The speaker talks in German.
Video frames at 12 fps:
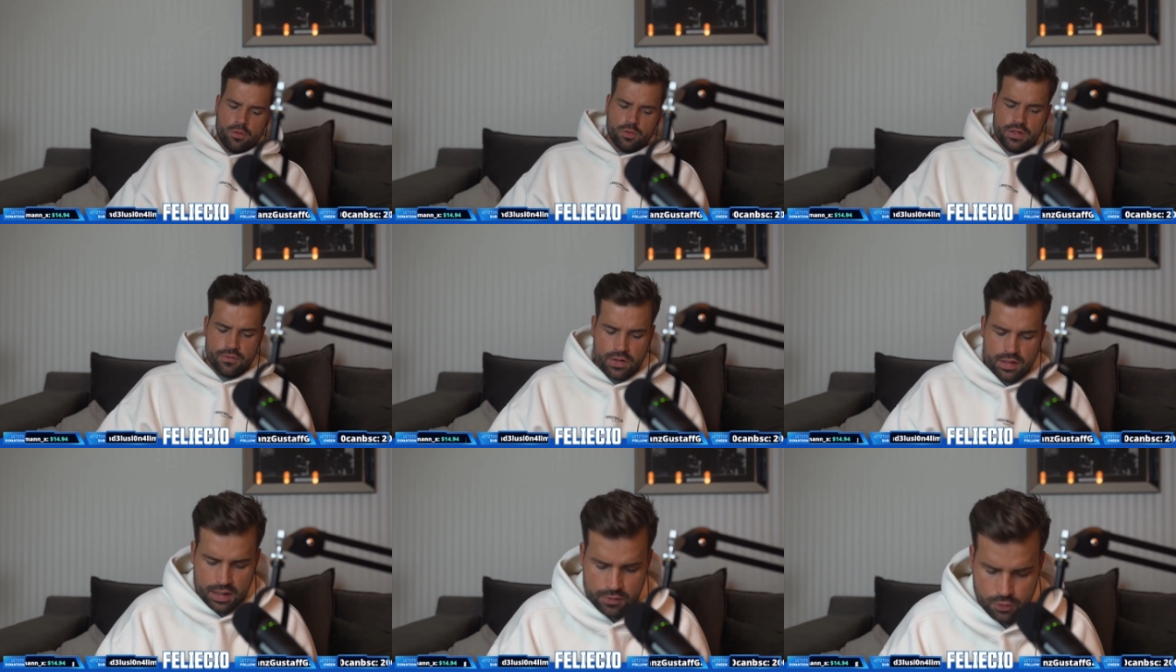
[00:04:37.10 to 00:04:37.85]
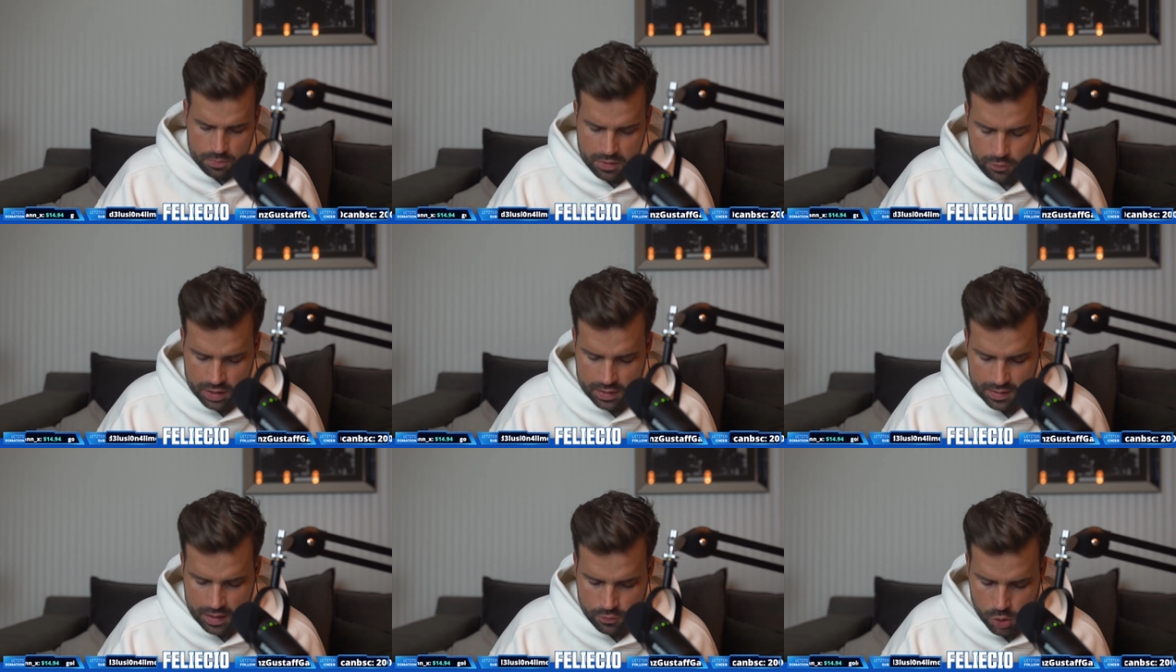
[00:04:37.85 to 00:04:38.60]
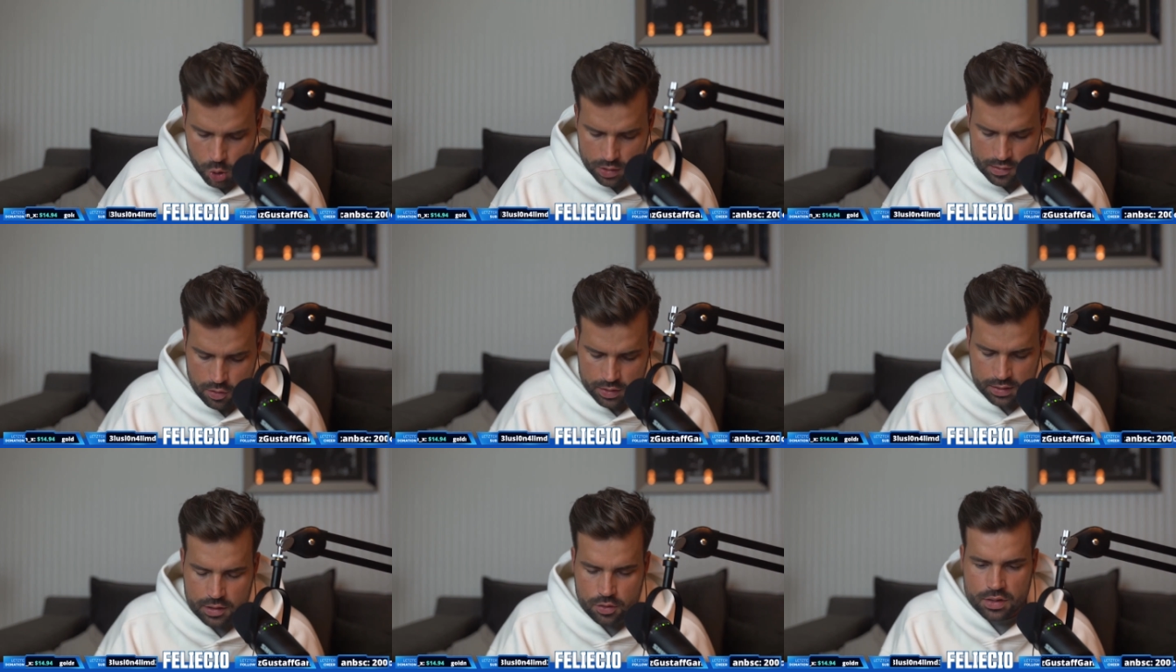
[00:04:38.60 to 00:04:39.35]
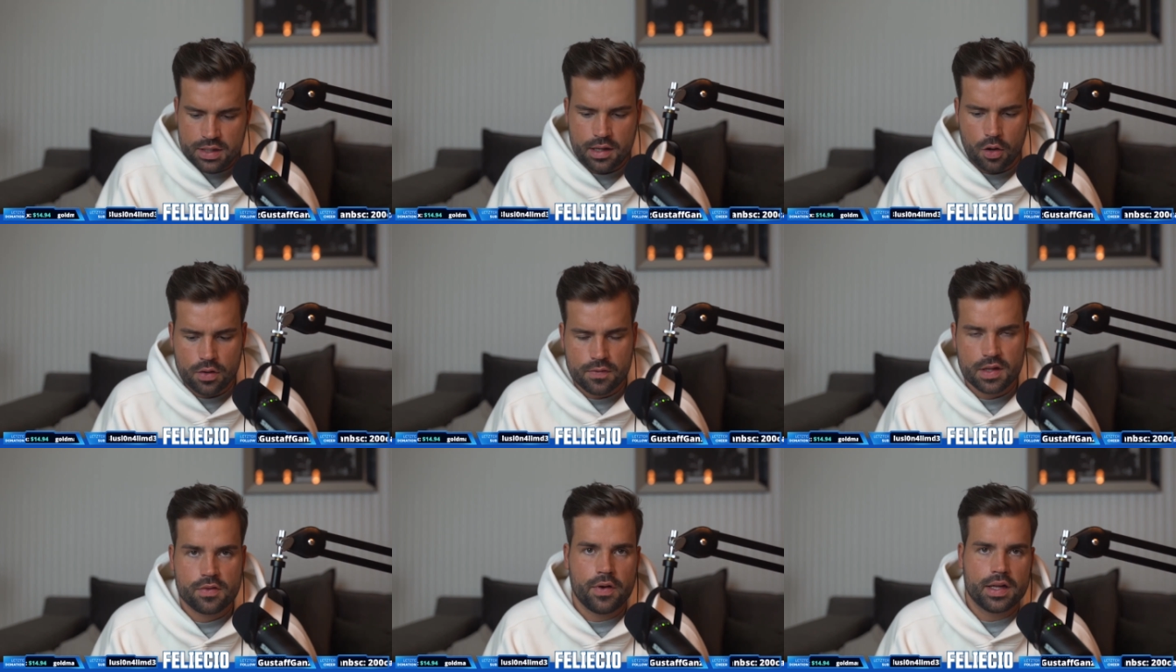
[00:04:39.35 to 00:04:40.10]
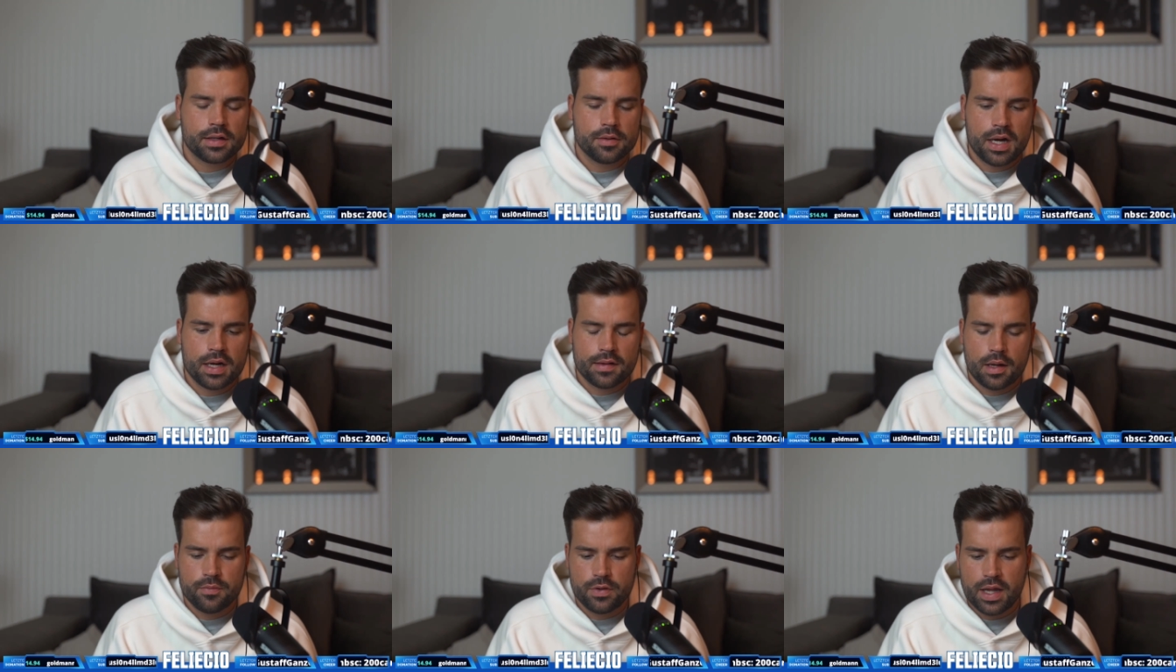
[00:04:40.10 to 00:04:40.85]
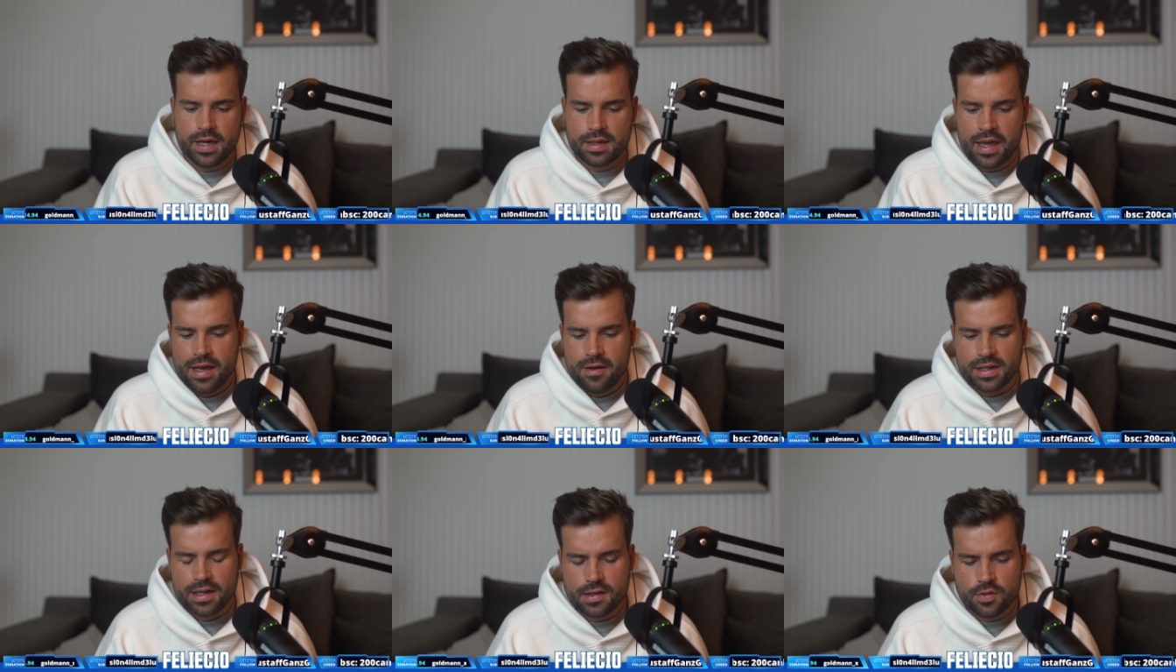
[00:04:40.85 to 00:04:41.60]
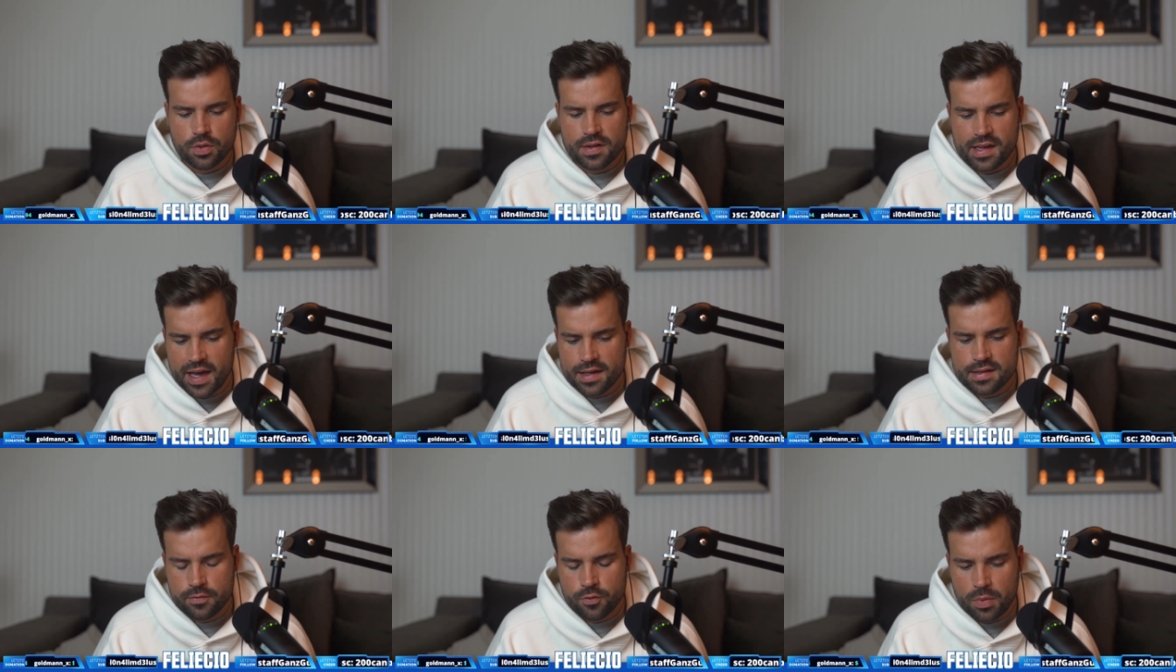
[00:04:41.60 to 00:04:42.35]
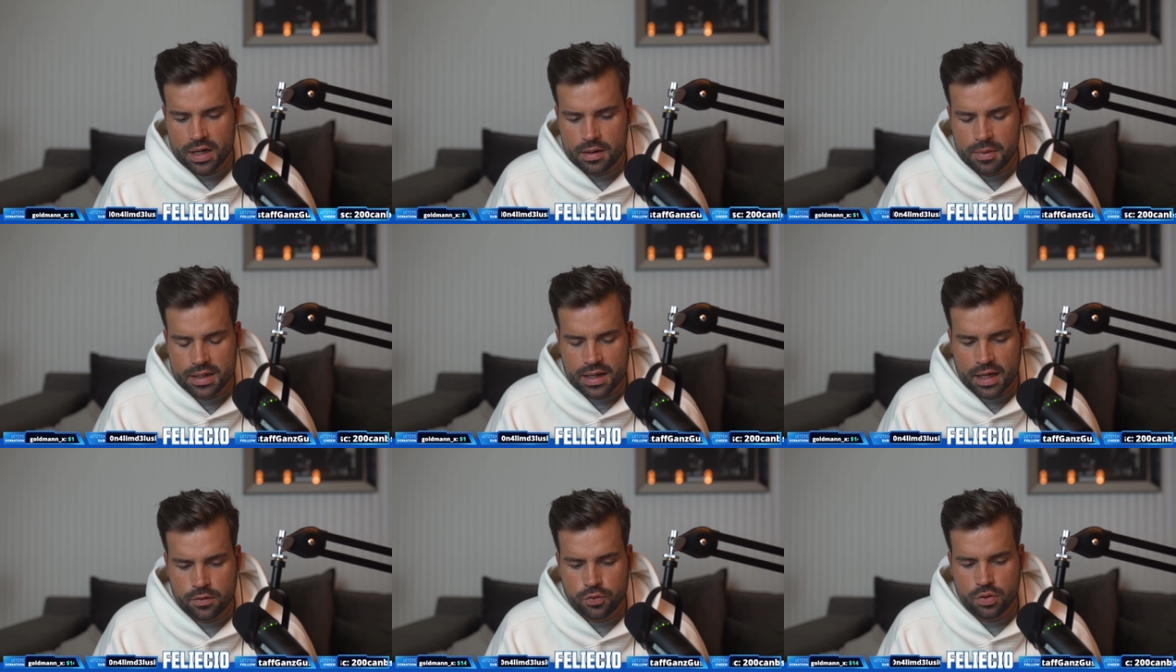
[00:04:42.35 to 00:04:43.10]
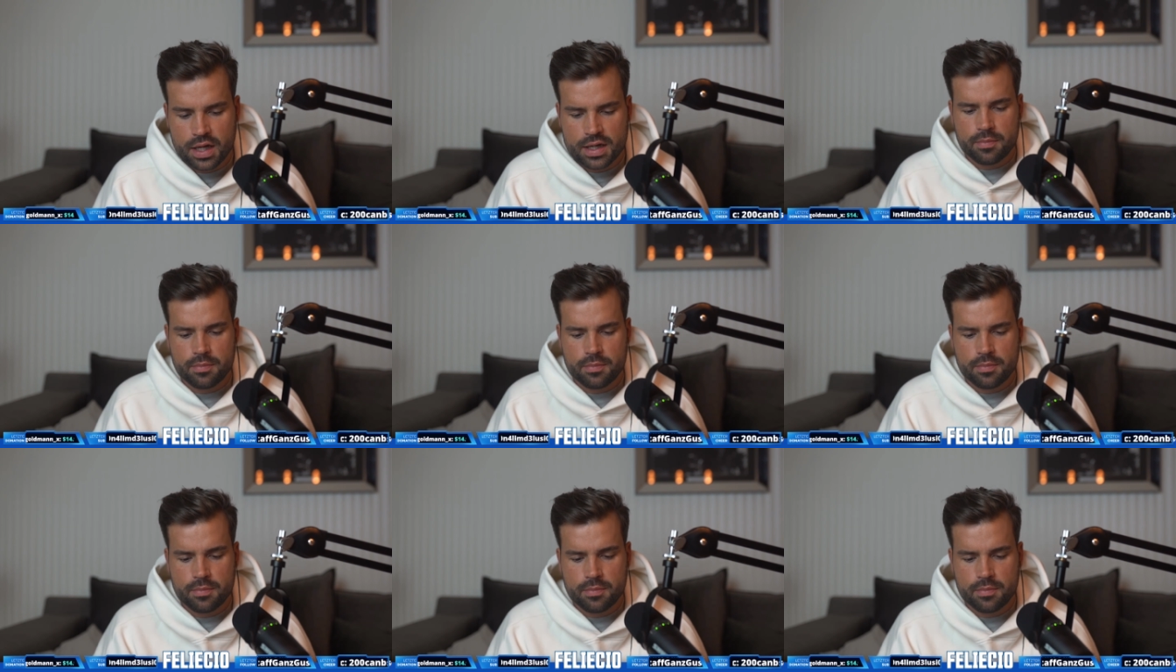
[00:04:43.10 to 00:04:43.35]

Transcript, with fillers: Und ich finde, ich würde mir wirklich sehr wünschen, dass Leute, die noch nie eine Auswärtsfahrt gemacht haben, vielleicht, weil das ist so das Erste, wo man jemanden ranführen kann.